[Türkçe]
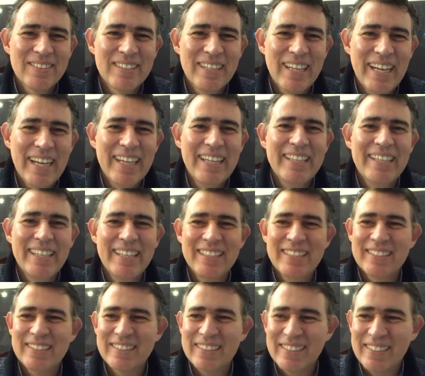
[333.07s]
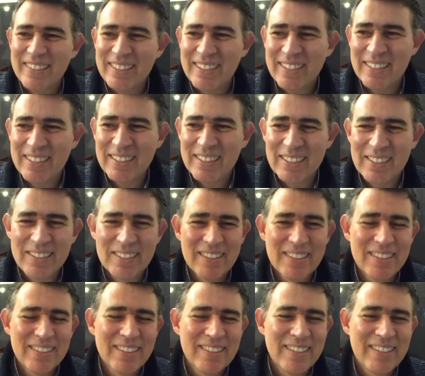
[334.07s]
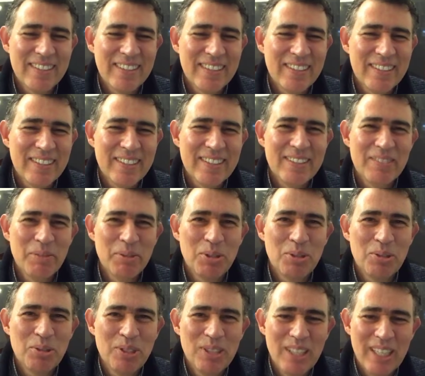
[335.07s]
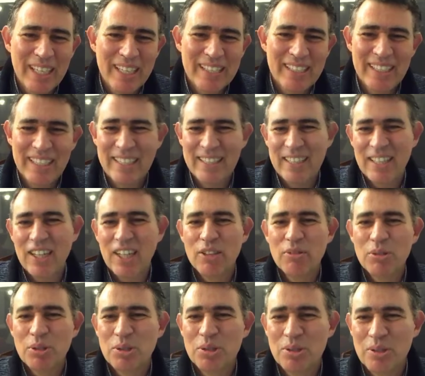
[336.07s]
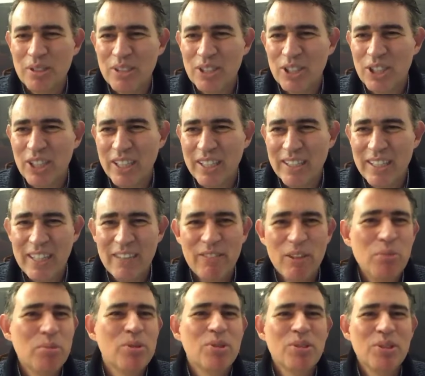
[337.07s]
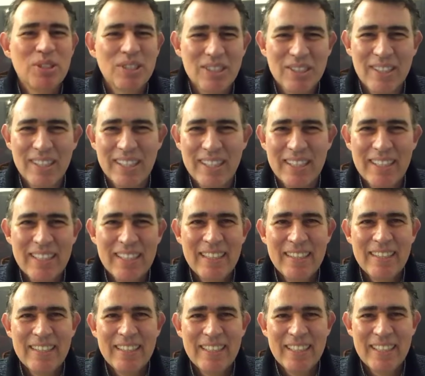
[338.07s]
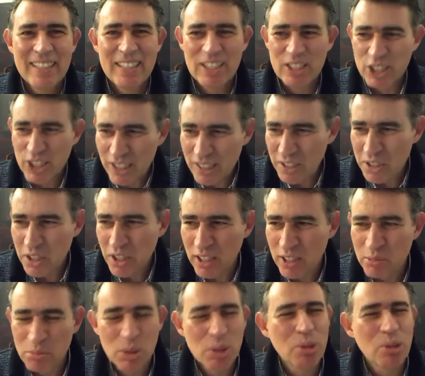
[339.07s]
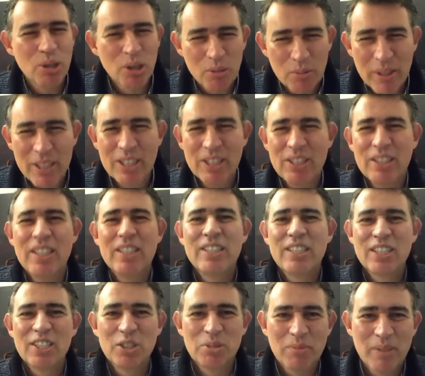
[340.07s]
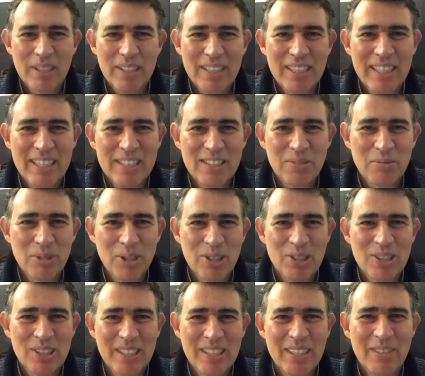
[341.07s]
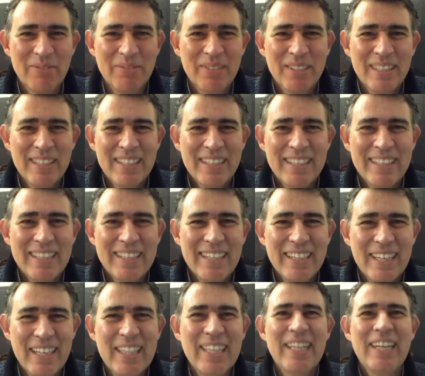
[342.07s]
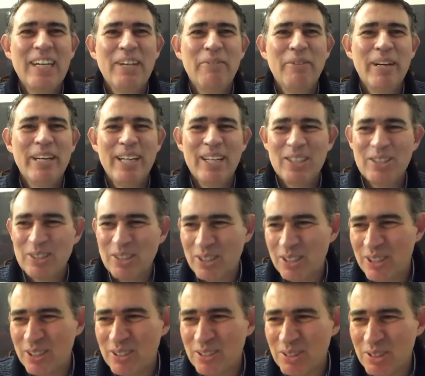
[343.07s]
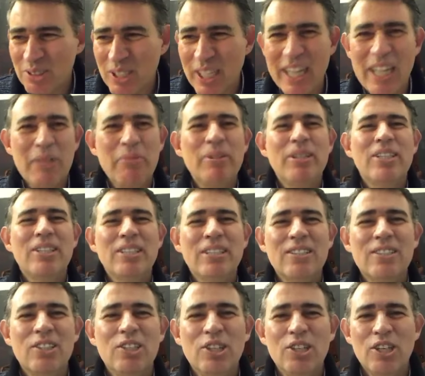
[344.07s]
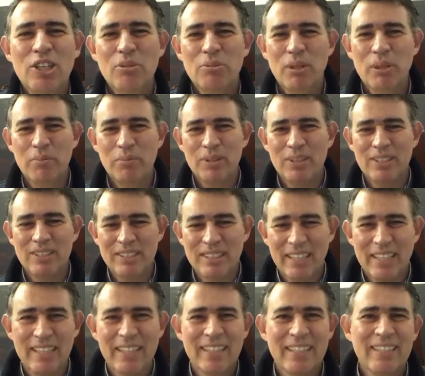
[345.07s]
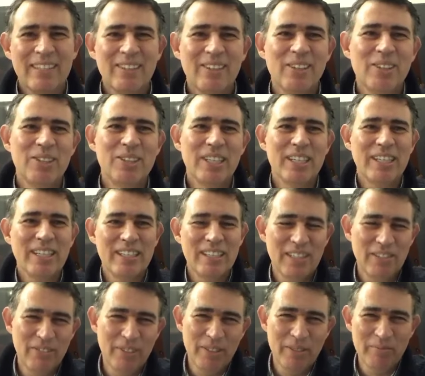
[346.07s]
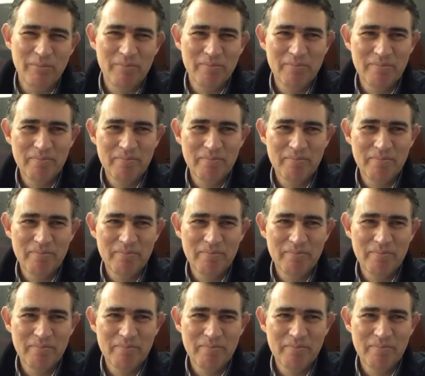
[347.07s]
herkes e, bütün dileklerine kavuşsun inşallah ve bunun için de e, çalışalım. Mutlu olmak için de çalışmak lazım dostlarım. Ee, Allah'a emanet olun. Güzel bir yıl diliyorum hepinize. Hoşçakalın efendim.